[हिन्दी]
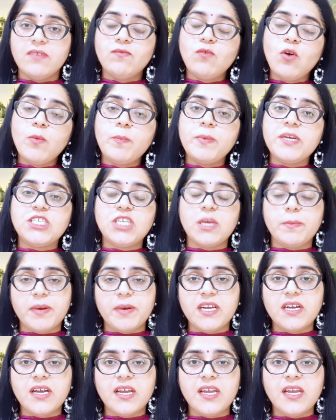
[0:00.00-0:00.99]
वो पीछे पड़
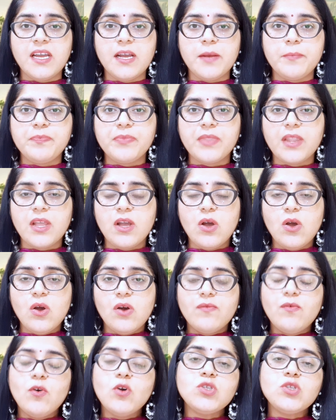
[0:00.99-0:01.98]
गए हैं
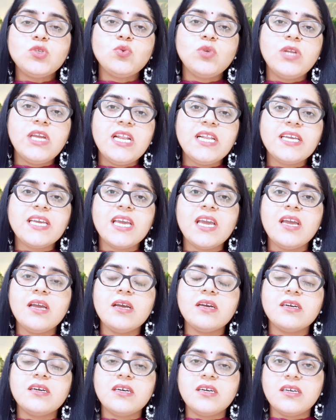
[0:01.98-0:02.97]
वो सुनील के
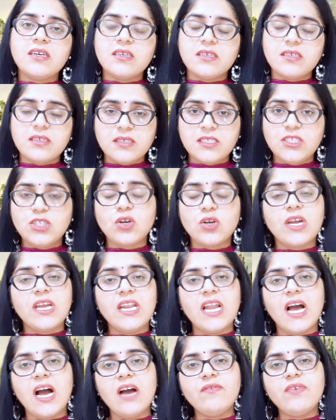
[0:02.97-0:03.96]
जो
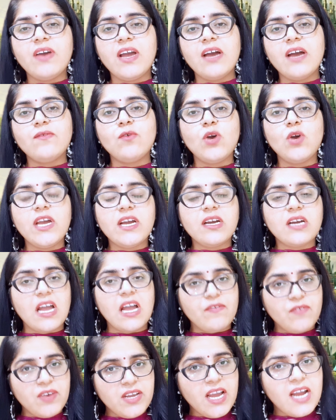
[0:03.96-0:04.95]
खिलाफ है वो एक
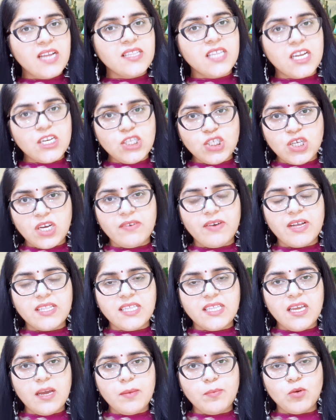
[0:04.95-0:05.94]
एफआईआर दर्ज करवाते
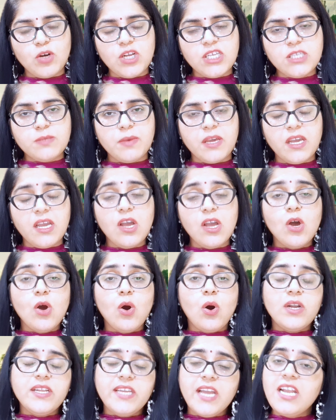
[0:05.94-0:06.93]
हैं पुलिस में
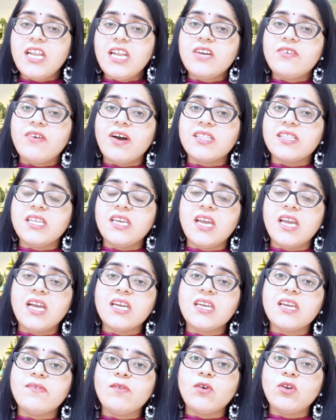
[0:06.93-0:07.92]
और ये लिखवाते हैं
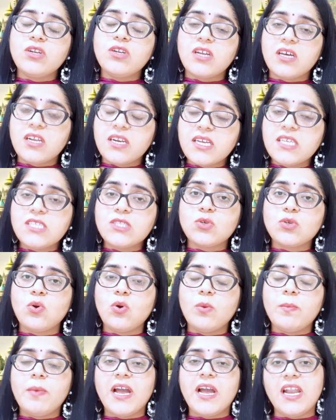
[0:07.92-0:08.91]
कि वो नरगिस को
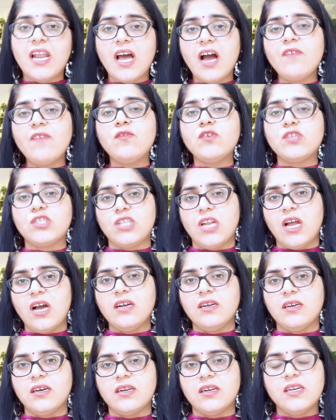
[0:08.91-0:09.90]
बहला फुसला
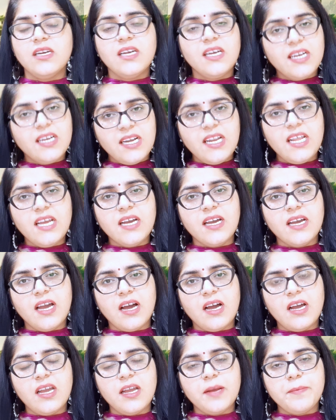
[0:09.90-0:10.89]
कर ले गया
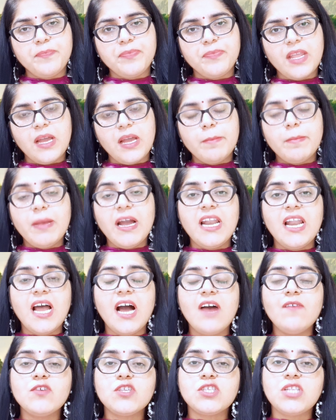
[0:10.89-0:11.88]
है बहला
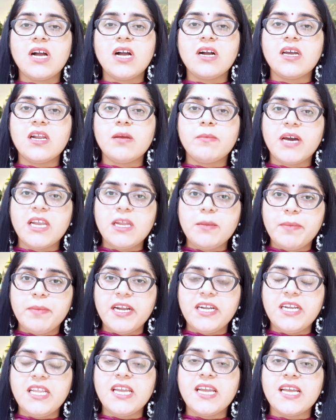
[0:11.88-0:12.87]
फुसला कर हमारी
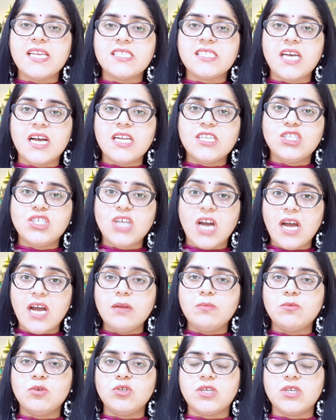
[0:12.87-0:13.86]
बेटी के साथ
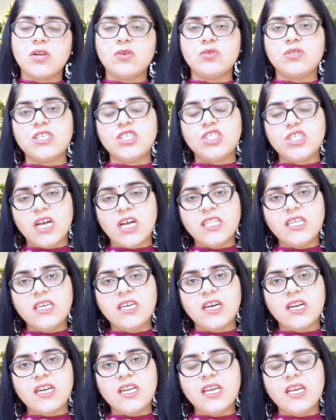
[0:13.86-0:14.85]
जानबूझकर उसने शादी
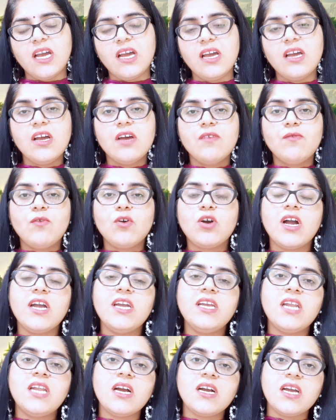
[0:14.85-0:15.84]
कर ली है वो
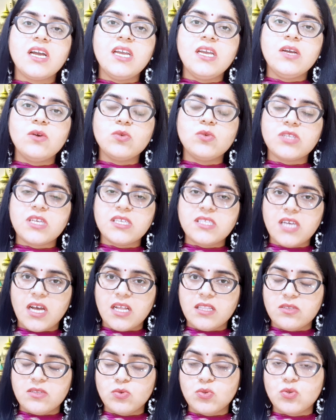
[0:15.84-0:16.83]
कहीं ना कहीं उसके
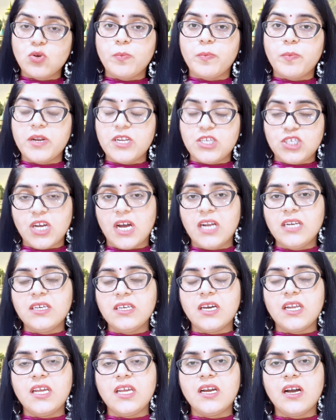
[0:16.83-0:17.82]
साथ उसको परेशान
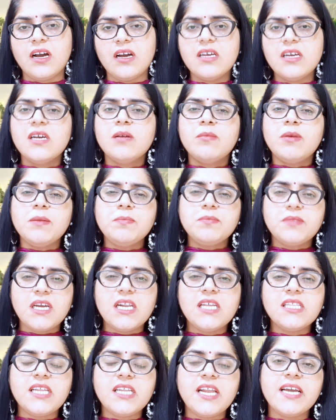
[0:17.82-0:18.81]
करेगा मतलब
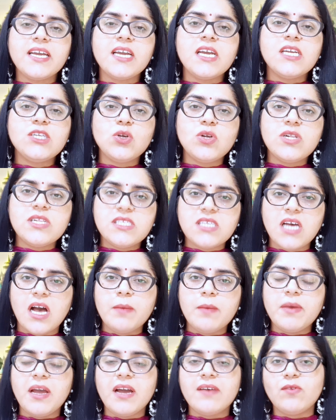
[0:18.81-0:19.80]
तरह तरह के जो
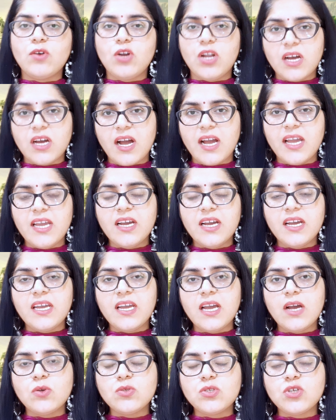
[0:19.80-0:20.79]
इल्जाम है वो लगाए गए
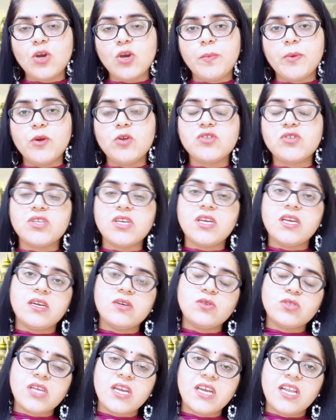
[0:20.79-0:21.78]
हैं उसके ऊपर उसके
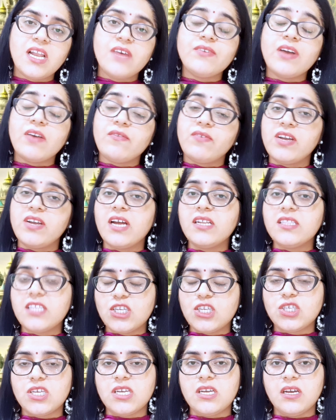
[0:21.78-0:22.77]
उसके खिलाफ एफ
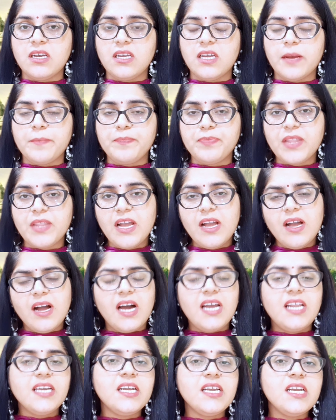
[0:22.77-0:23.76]
दर्ज की गई है
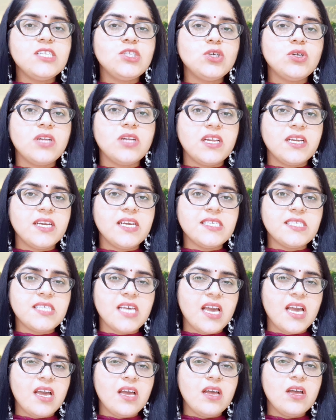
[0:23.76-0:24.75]
हालांकि जो नरगिस
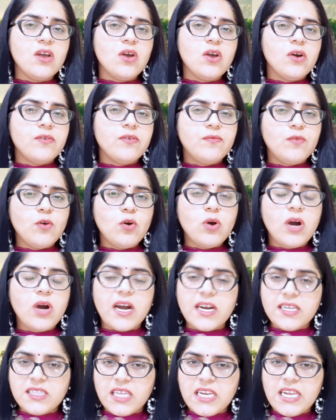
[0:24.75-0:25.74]
है वो
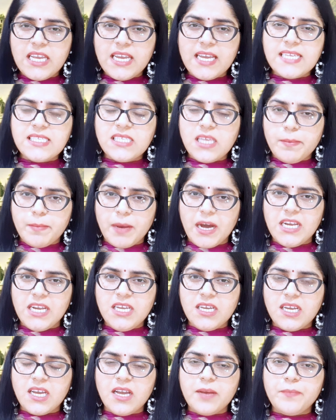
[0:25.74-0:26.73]
हर तरीके से
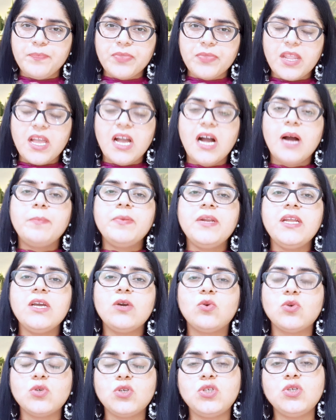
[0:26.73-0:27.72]
बालिक है अपनी
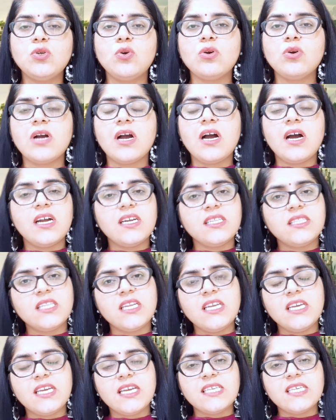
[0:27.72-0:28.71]
खुशियों का हर
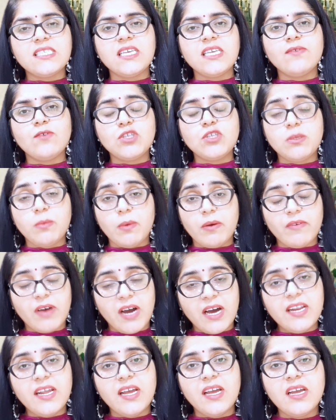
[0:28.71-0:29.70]
तरीके से वो
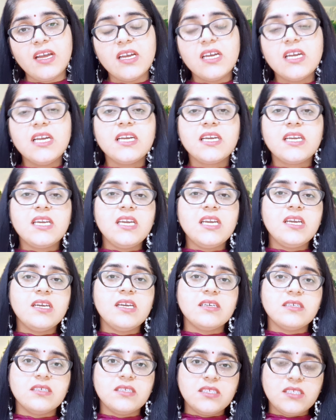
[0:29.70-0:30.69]
जिम्मेवार है कि
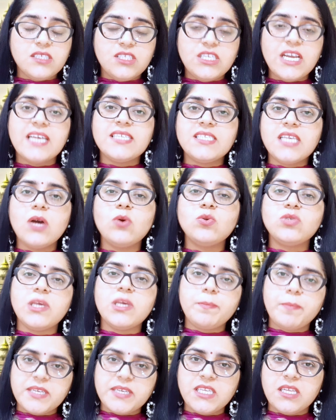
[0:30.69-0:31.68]
जैसा उसे
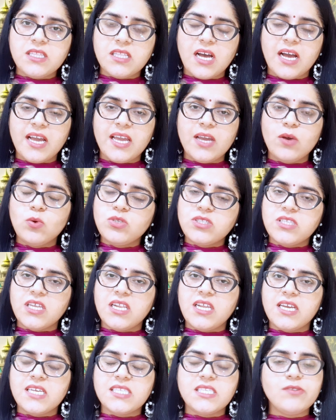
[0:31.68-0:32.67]
पसंद आए उस
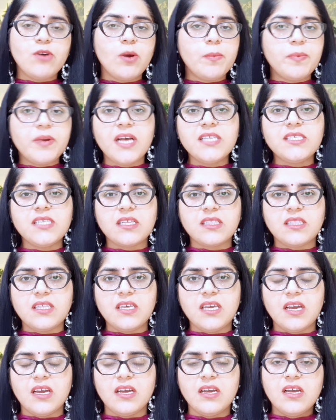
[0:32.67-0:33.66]
तरीके से वो अपना सकती
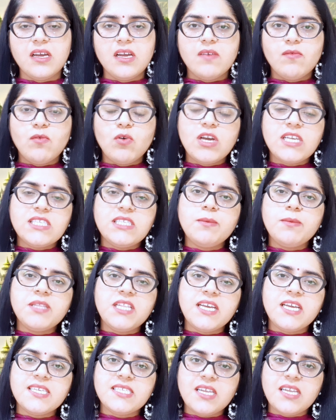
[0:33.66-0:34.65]
है वो किसी भी
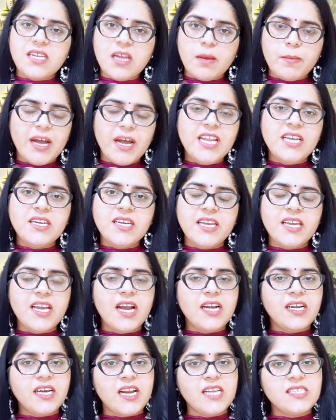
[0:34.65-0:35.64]
तरीके से नाबालिग नहीं है
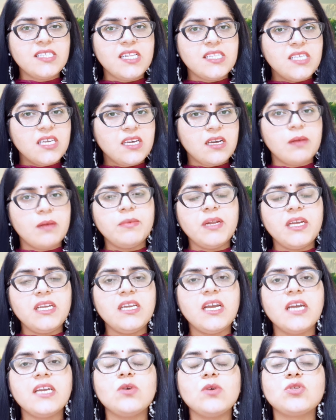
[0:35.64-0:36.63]
अठारह साल से कम नहीं
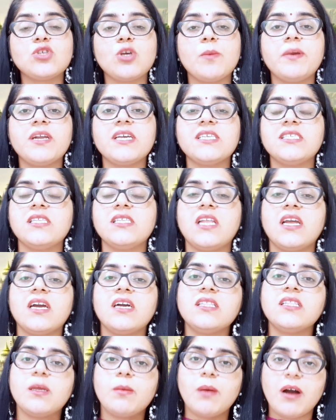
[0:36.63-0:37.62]
है कि उसके ऊपर किसी तरह का
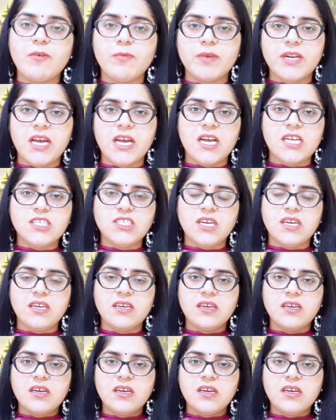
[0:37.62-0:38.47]
दबाव बनाया जाए